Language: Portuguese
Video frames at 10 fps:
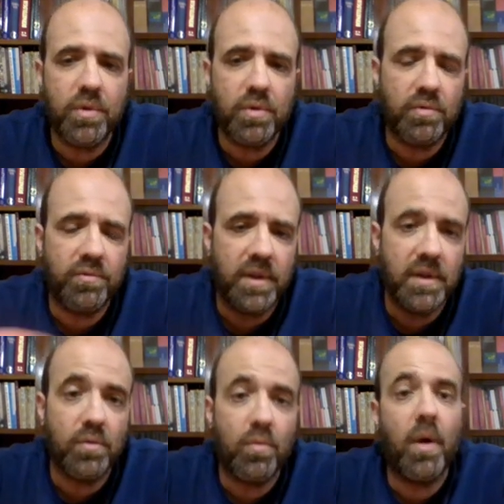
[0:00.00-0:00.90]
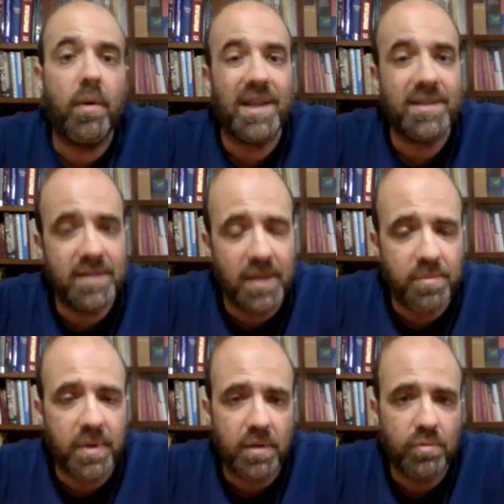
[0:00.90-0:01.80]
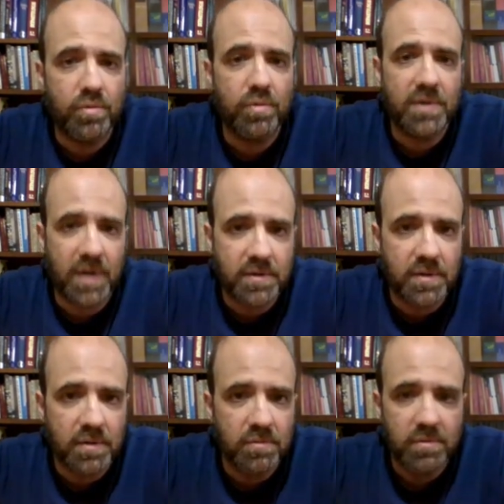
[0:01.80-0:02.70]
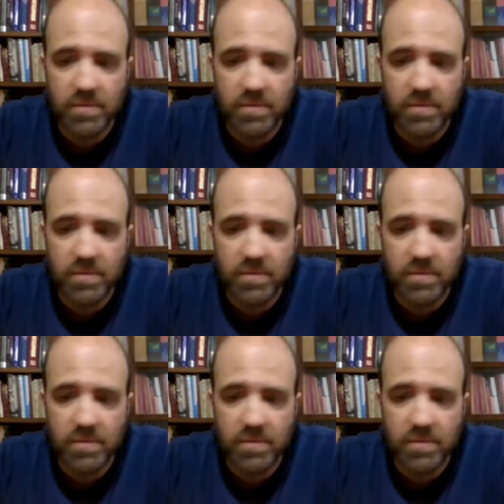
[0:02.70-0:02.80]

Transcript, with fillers: que eu estou falando, qual é a cepa que eu estou tratando.